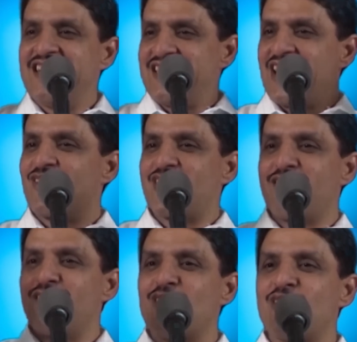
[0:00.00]
चारों
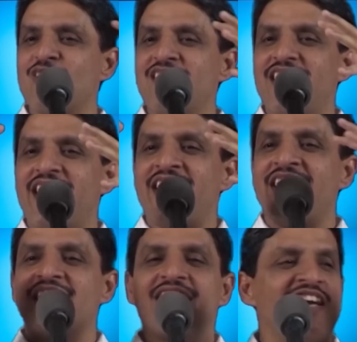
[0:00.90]
तरफ लोग
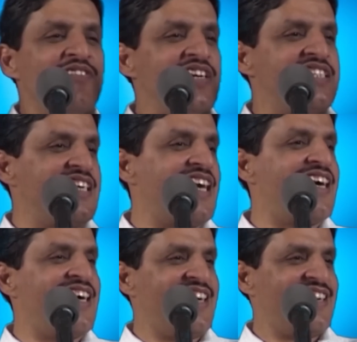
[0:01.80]
अहंकार में जी
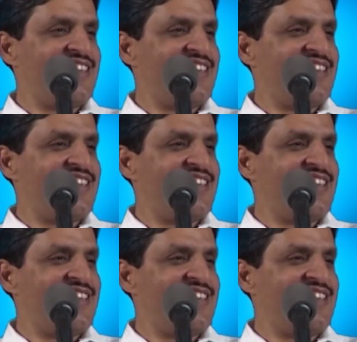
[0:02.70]
रहे हैं